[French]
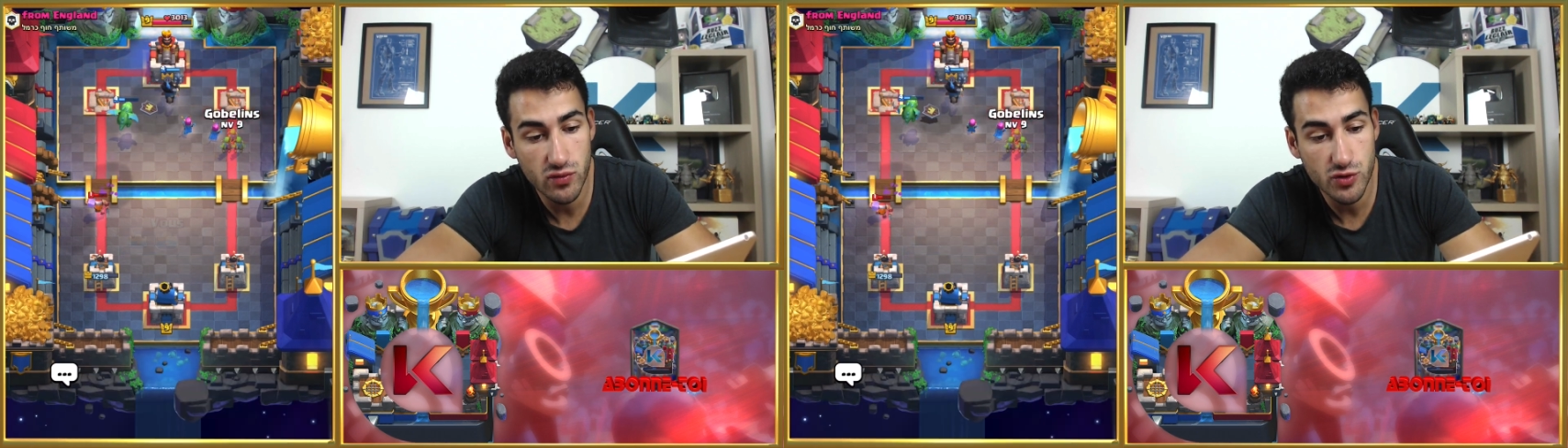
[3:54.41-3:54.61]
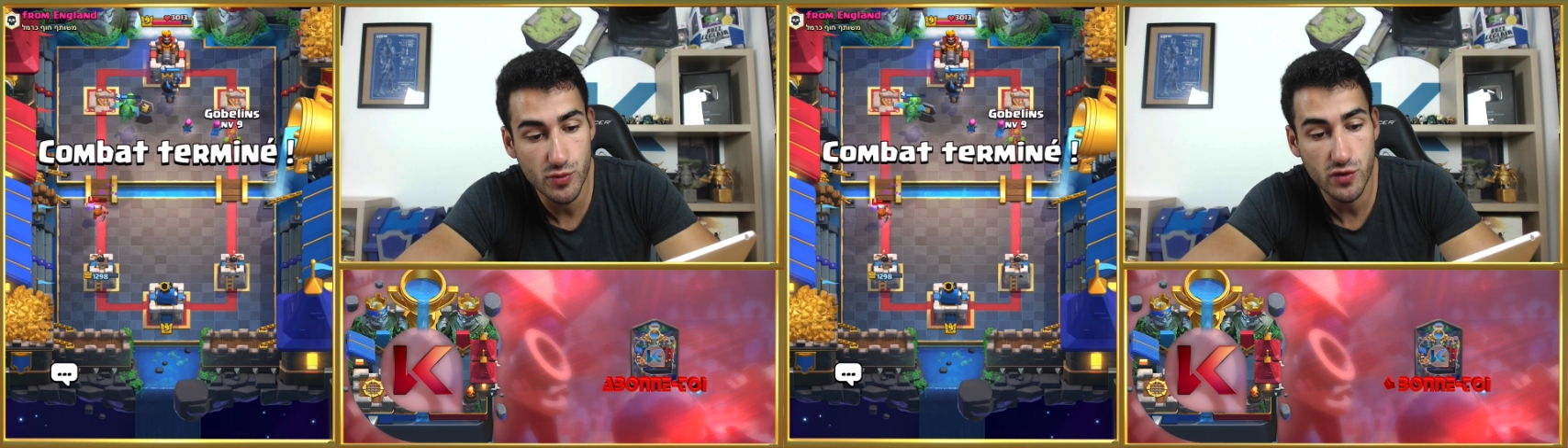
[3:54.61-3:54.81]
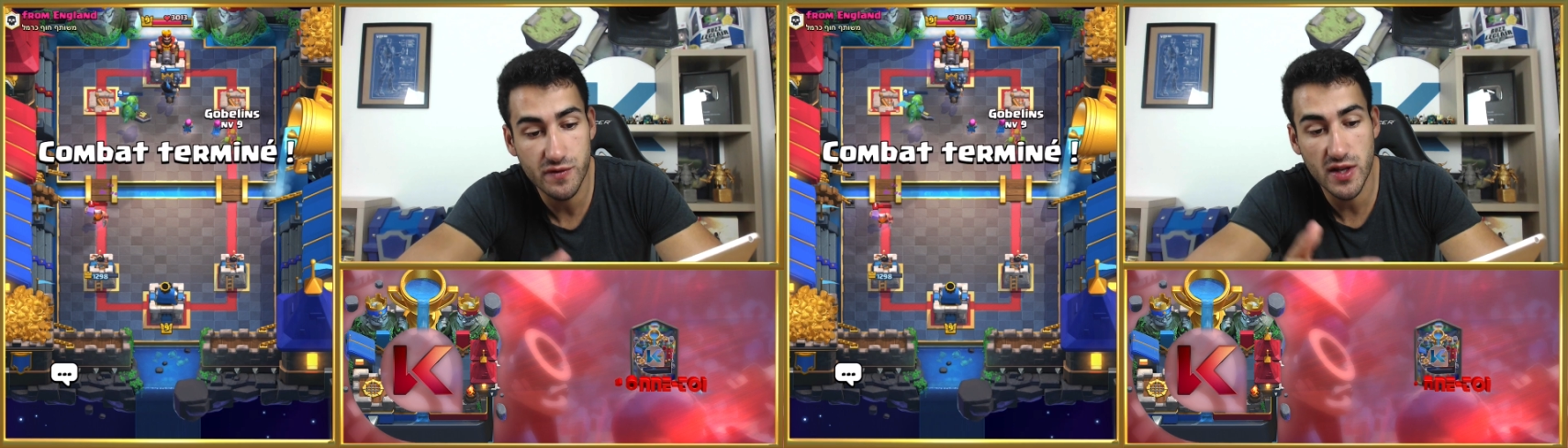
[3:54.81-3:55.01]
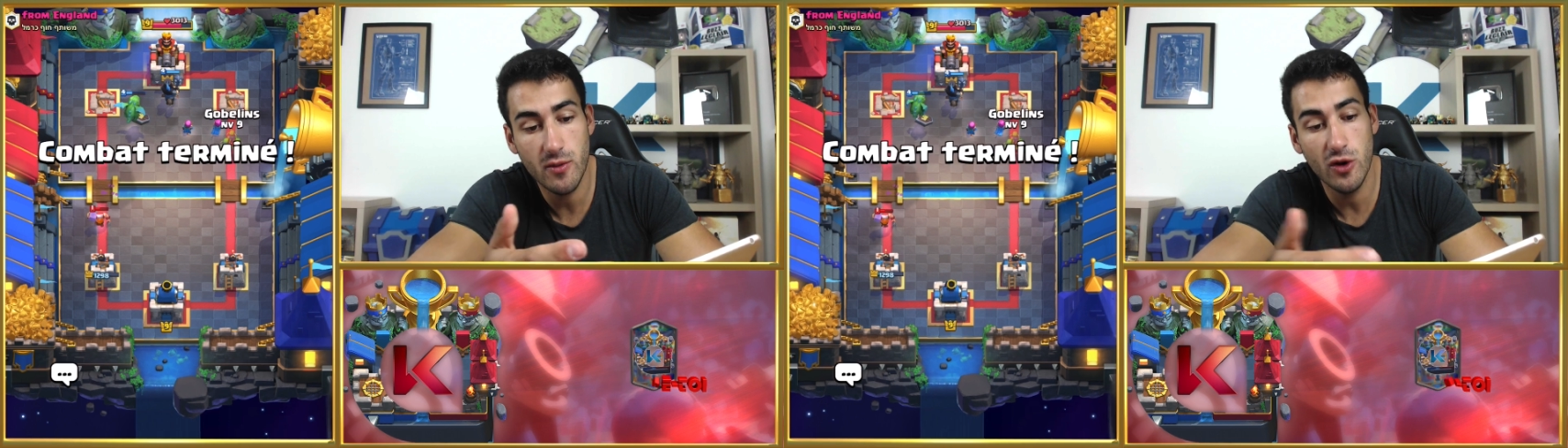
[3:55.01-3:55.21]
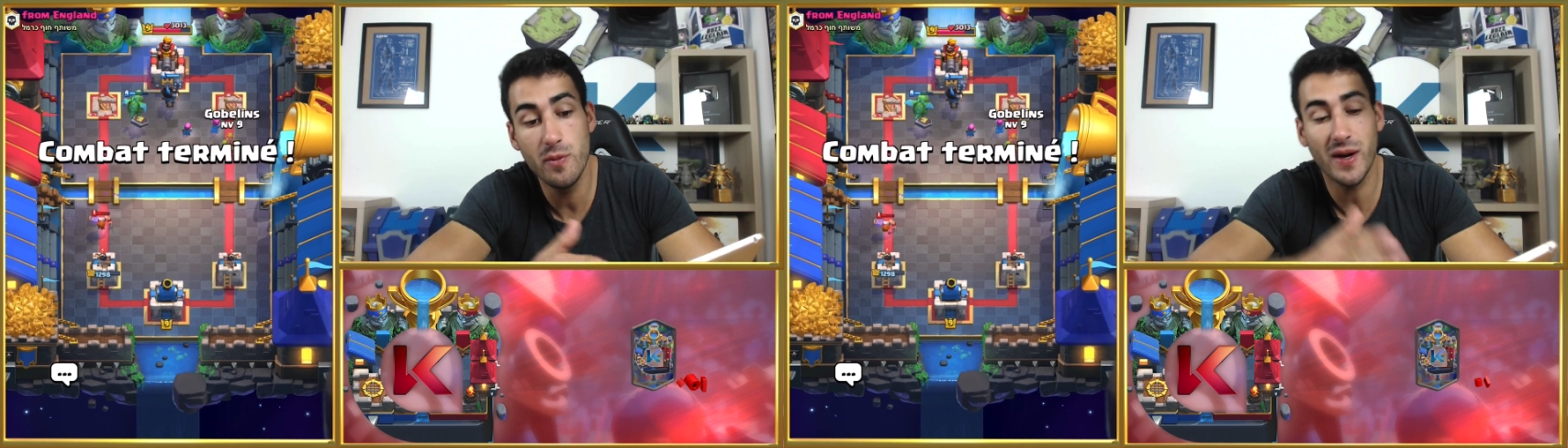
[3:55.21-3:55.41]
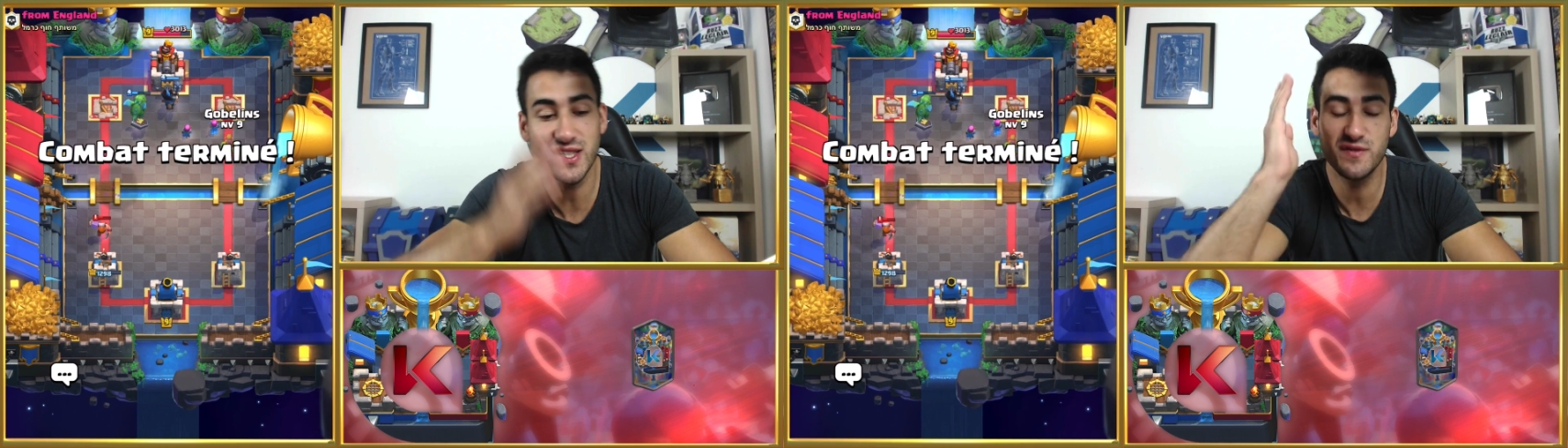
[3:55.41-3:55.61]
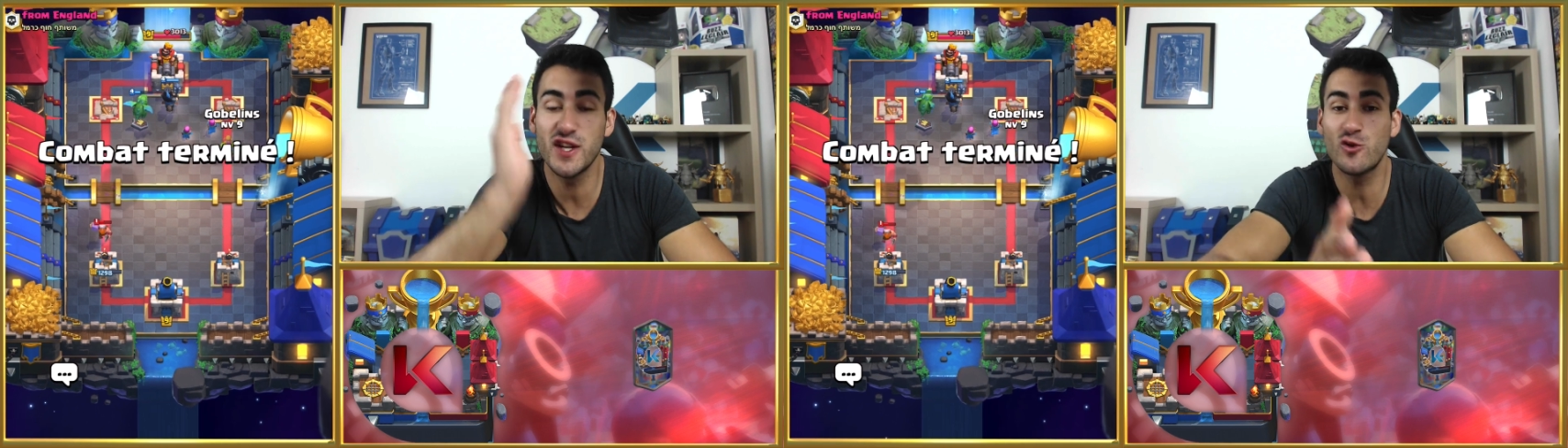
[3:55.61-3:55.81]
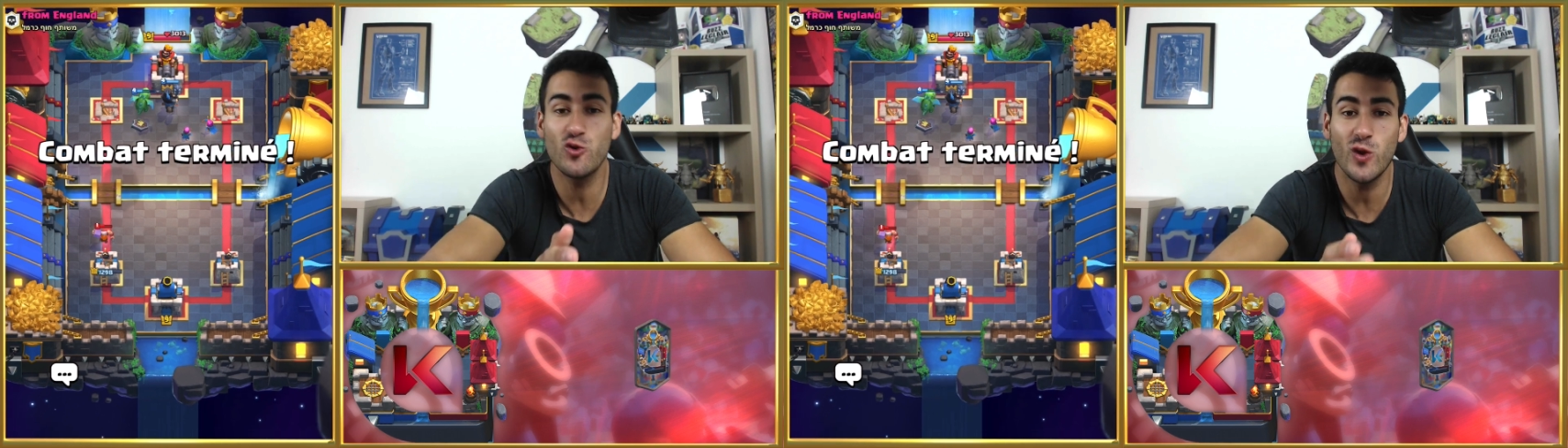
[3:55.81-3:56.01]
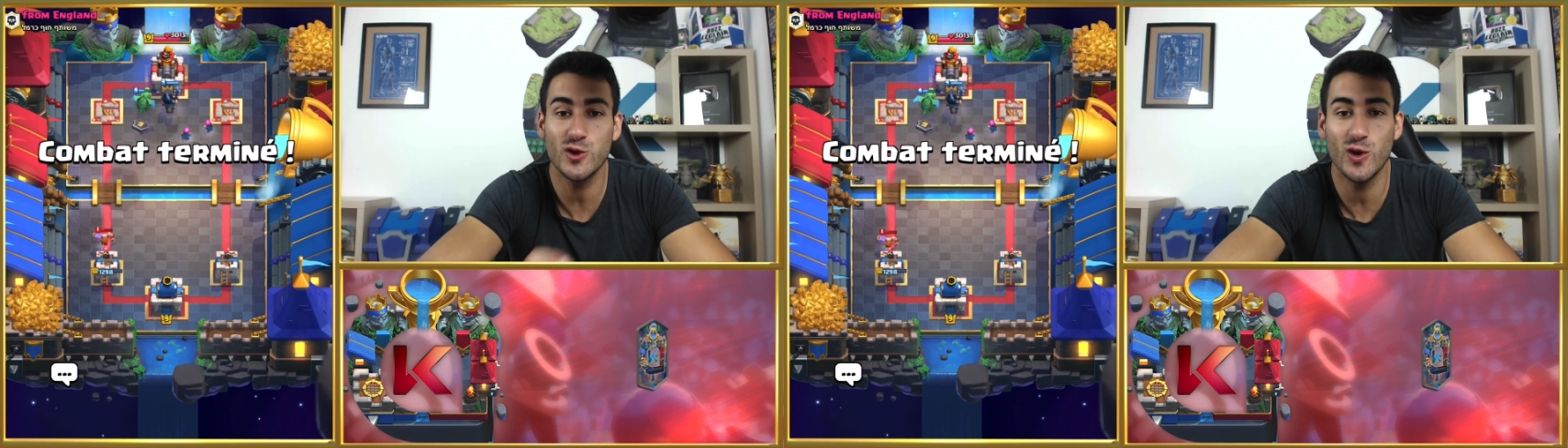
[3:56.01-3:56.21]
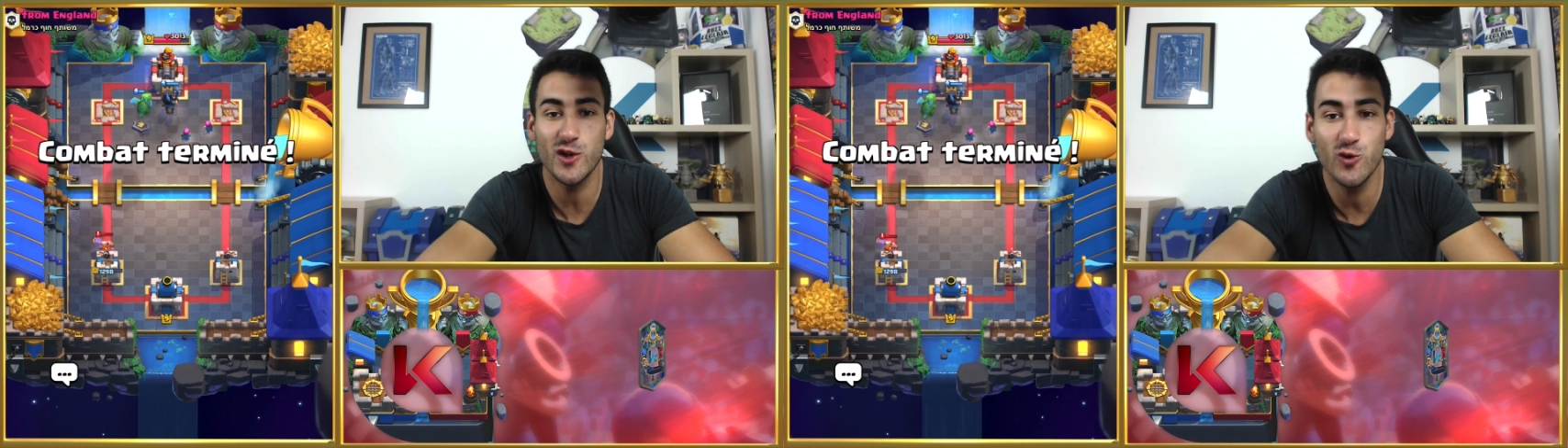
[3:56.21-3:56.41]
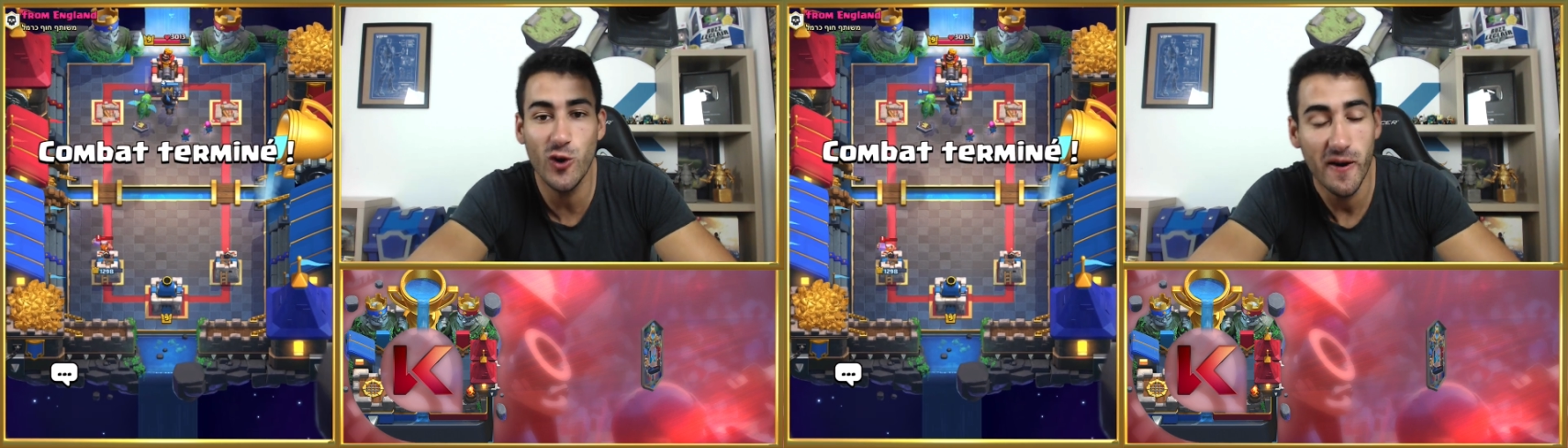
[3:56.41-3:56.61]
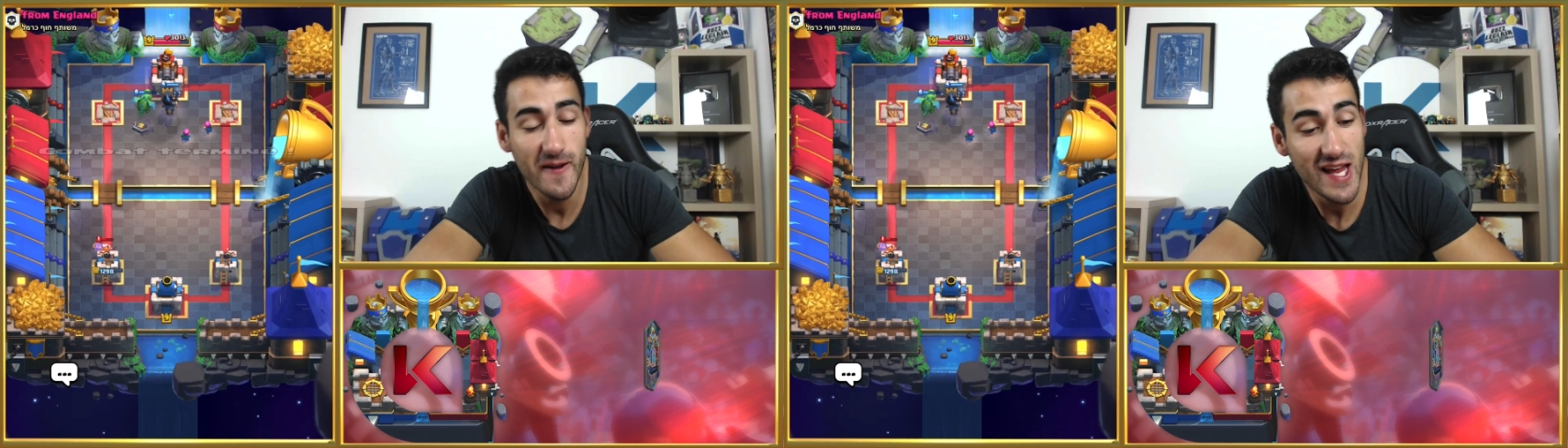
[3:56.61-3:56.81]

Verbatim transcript: Je me chauffe tellement. Oh, le prince, il vient tout droit sur la tour.